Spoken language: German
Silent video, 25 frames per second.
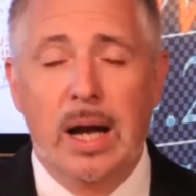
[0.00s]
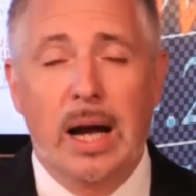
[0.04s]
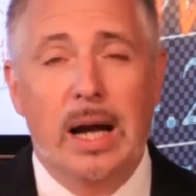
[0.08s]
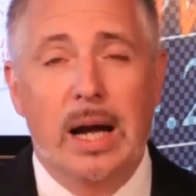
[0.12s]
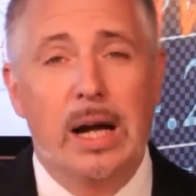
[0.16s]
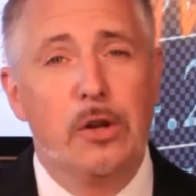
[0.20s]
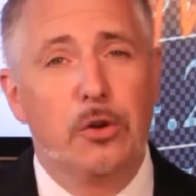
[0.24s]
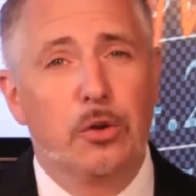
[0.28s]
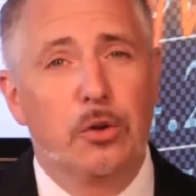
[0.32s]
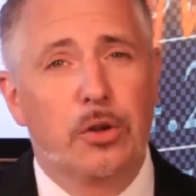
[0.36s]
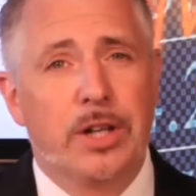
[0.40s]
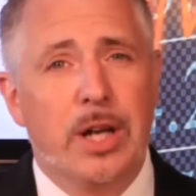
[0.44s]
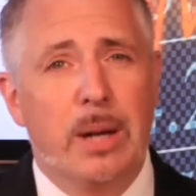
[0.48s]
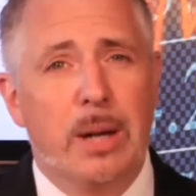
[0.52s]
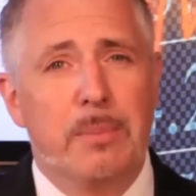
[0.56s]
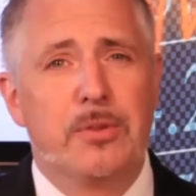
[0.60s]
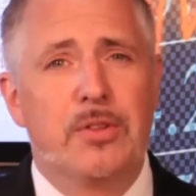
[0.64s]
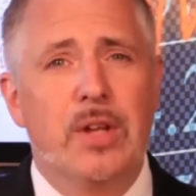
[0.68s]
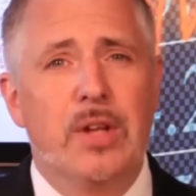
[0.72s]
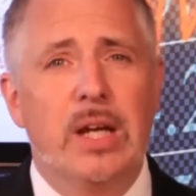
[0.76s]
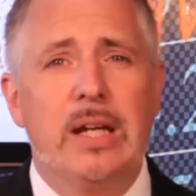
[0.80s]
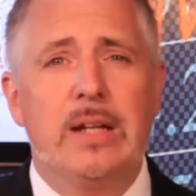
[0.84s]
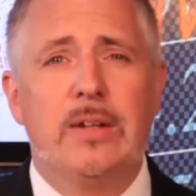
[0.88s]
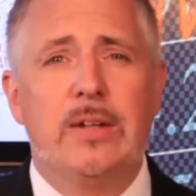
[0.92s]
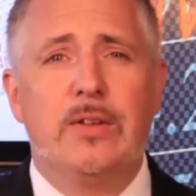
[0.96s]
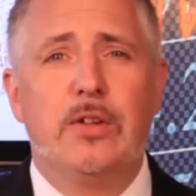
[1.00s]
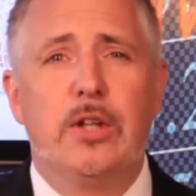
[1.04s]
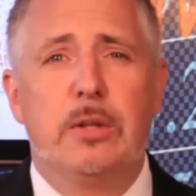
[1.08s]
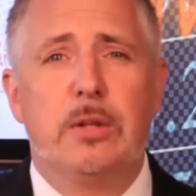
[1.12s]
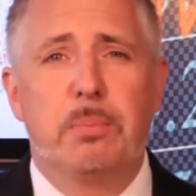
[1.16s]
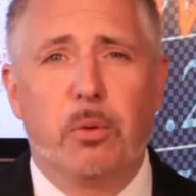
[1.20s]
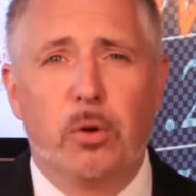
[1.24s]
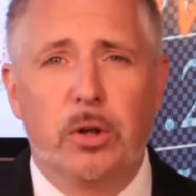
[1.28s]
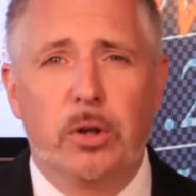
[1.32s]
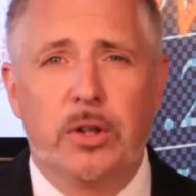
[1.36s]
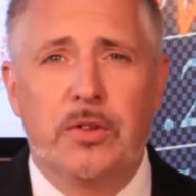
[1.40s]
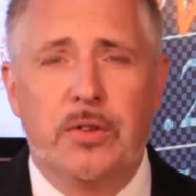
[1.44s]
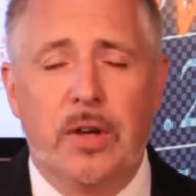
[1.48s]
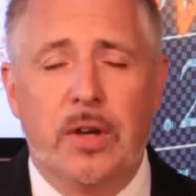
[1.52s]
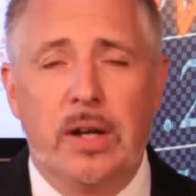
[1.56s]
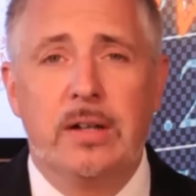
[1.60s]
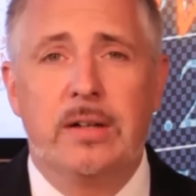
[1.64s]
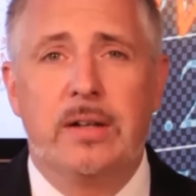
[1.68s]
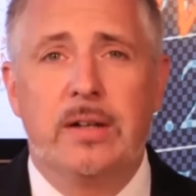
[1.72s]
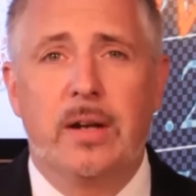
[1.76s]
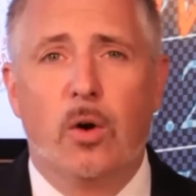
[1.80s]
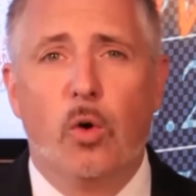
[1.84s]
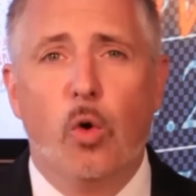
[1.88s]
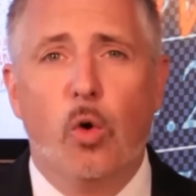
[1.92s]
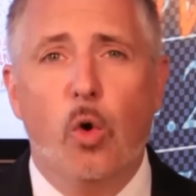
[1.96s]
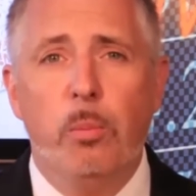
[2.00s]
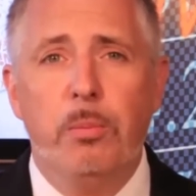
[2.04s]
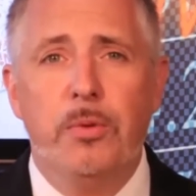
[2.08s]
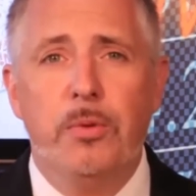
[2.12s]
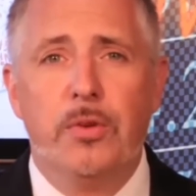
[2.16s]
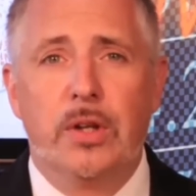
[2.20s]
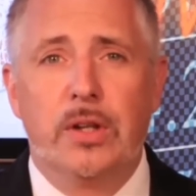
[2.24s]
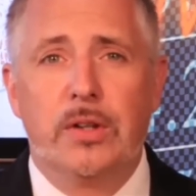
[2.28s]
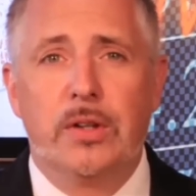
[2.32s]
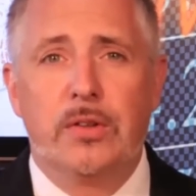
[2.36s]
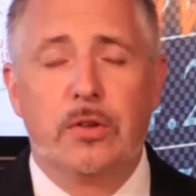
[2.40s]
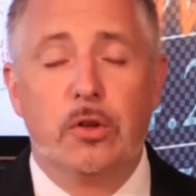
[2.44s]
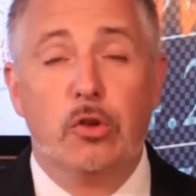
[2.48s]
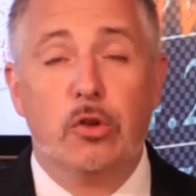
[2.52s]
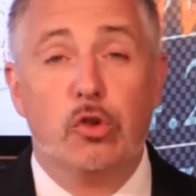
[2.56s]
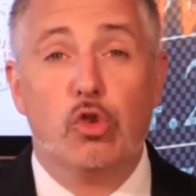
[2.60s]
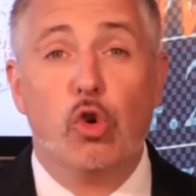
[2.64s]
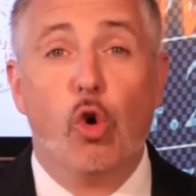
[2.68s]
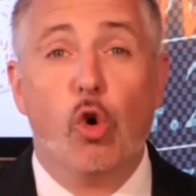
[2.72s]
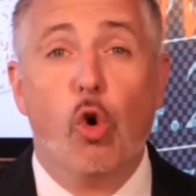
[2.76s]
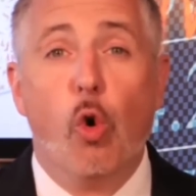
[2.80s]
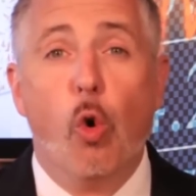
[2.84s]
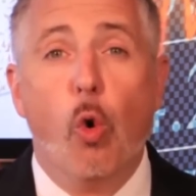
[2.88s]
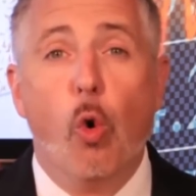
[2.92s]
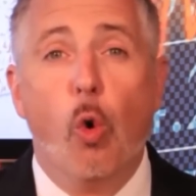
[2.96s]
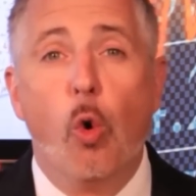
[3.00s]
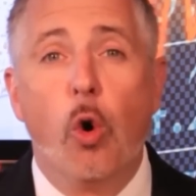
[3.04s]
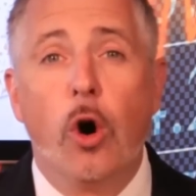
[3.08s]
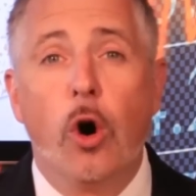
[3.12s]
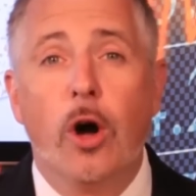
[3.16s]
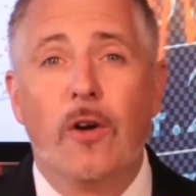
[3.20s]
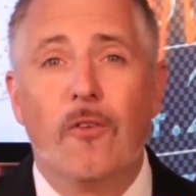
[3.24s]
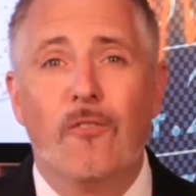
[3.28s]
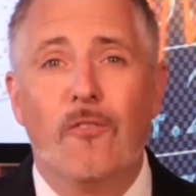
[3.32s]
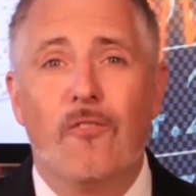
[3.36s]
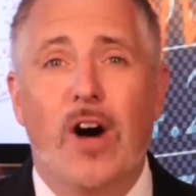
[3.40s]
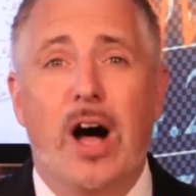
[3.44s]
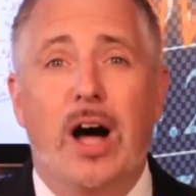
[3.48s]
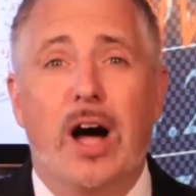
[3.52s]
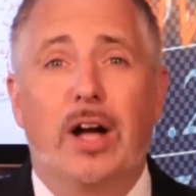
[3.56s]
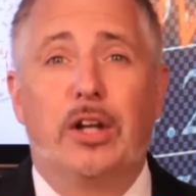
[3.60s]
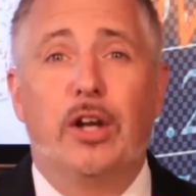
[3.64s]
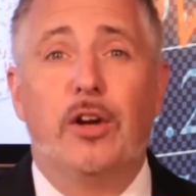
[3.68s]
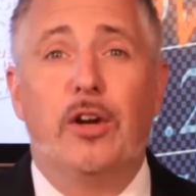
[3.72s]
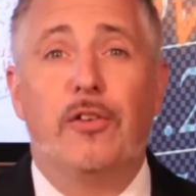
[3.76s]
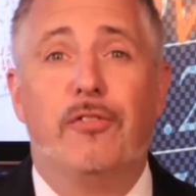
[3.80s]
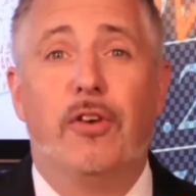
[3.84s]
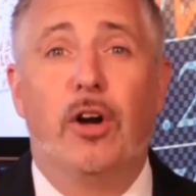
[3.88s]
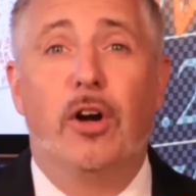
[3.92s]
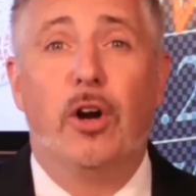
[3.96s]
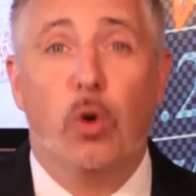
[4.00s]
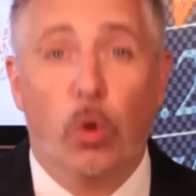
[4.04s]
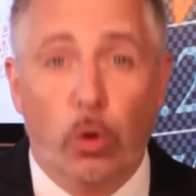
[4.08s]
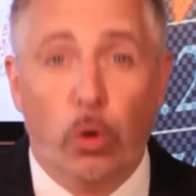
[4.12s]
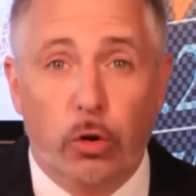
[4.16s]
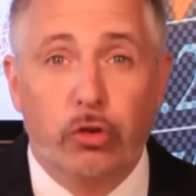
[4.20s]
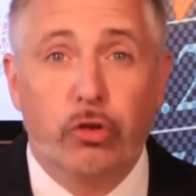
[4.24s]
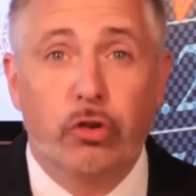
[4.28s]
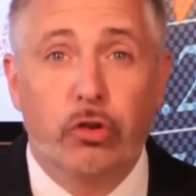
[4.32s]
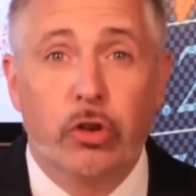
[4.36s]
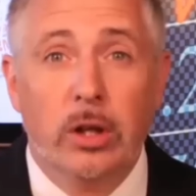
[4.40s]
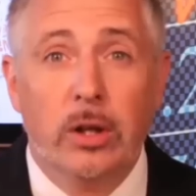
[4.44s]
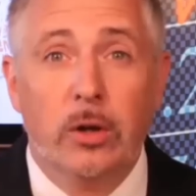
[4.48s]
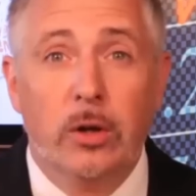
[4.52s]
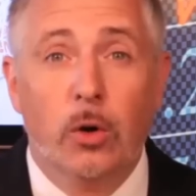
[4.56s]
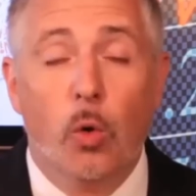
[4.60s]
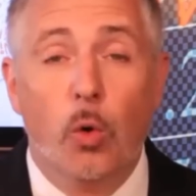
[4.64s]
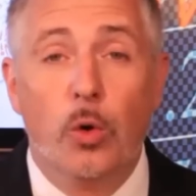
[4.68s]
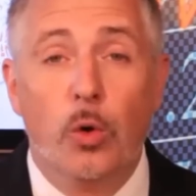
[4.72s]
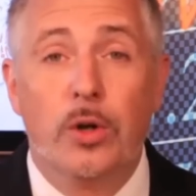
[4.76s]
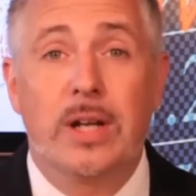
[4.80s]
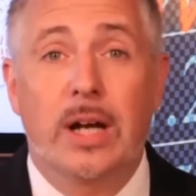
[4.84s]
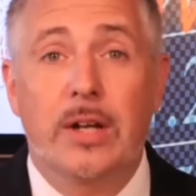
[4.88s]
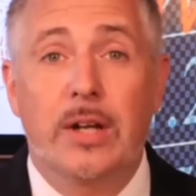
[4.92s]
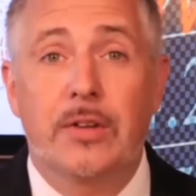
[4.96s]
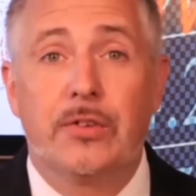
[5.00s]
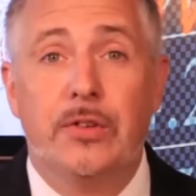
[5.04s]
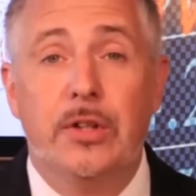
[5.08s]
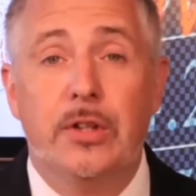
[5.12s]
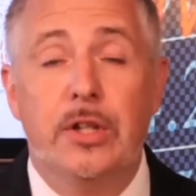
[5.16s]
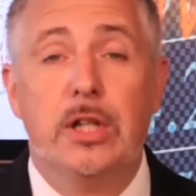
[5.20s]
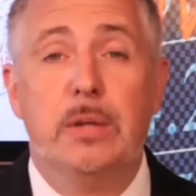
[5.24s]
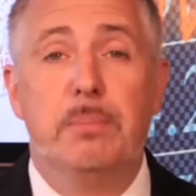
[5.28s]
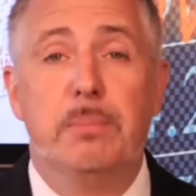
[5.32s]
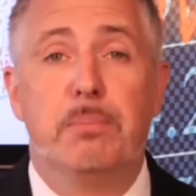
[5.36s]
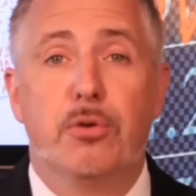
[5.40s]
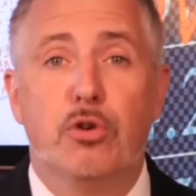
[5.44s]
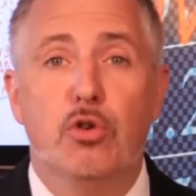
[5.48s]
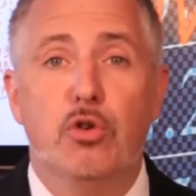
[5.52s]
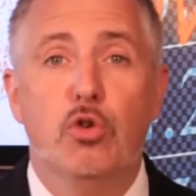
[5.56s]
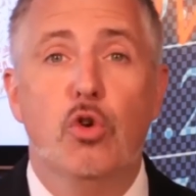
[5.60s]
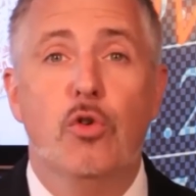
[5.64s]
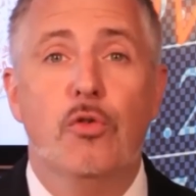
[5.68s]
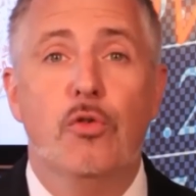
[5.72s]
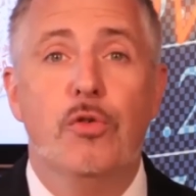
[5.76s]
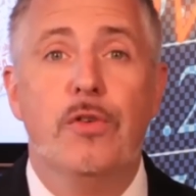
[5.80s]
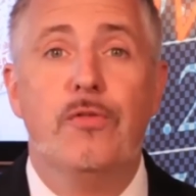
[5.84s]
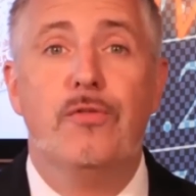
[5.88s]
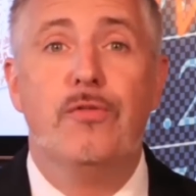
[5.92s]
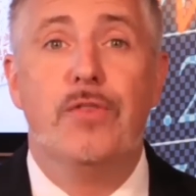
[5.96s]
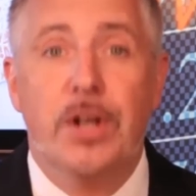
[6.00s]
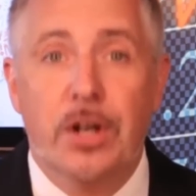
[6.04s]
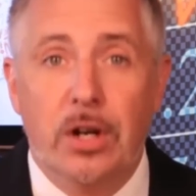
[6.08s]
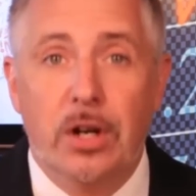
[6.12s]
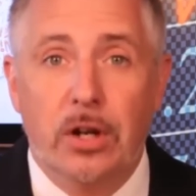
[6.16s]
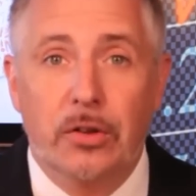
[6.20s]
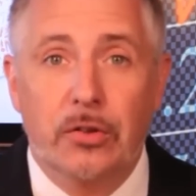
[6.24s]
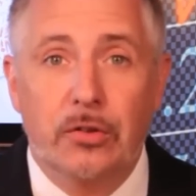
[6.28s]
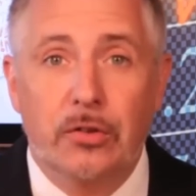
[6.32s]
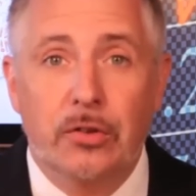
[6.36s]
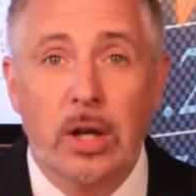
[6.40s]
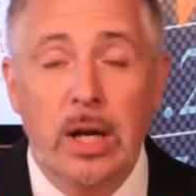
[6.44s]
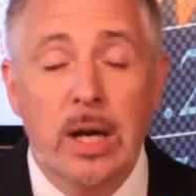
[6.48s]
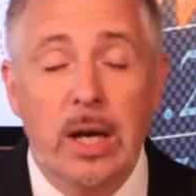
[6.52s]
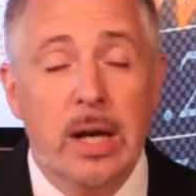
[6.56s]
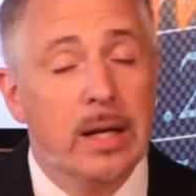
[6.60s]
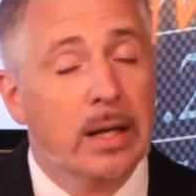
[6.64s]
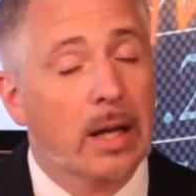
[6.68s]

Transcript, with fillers: Also knapp 60 Prozent der Umsätze, so hoch war der Verlust. Und das sind die Proven Winners.